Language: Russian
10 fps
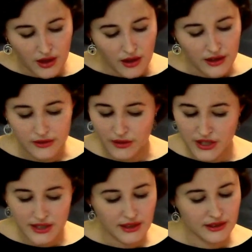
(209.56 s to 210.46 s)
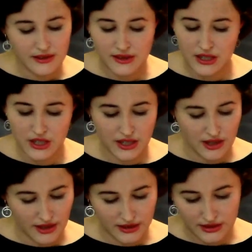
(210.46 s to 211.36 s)
А От Ивашина она
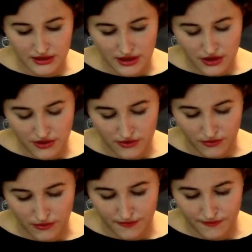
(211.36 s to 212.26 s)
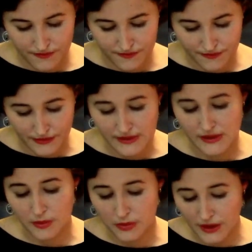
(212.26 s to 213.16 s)
езжает, это решено. На
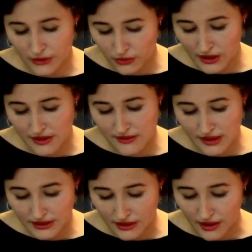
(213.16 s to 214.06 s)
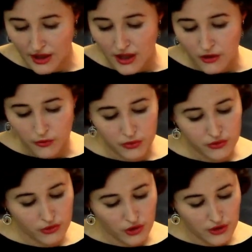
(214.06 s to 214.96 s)
зарплату реализатора в
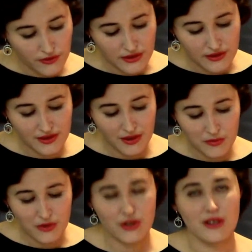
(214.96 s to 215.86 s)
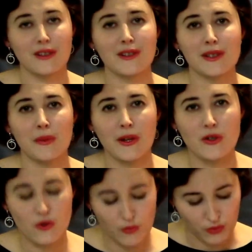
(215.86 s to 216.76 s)
пустошеве не снимешь и
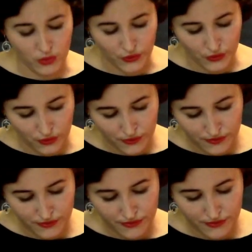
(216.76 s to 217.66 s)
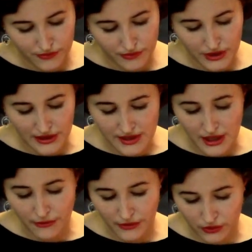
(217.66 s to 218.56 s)
собачью будку.
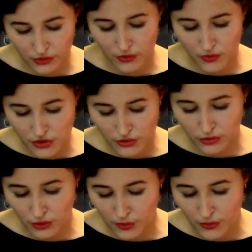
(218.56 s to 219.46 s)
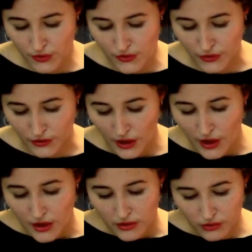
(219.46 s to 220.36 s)
Хотя в конуру, может, кто и пустит,
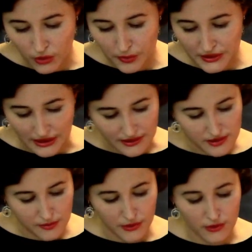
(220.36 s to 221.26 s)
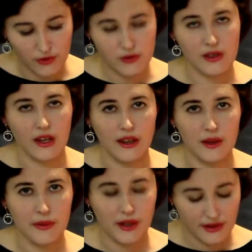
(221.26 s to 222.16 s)
но питаться придется
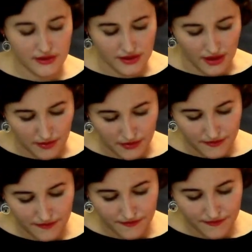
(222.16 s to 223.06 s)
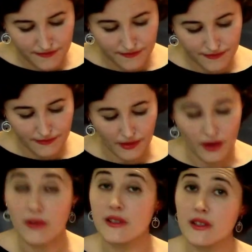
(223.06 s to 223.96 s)
одними костями. А
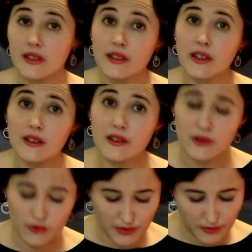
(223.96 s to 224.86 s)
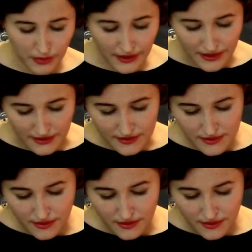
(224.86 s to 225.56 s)
Василина любит поесть.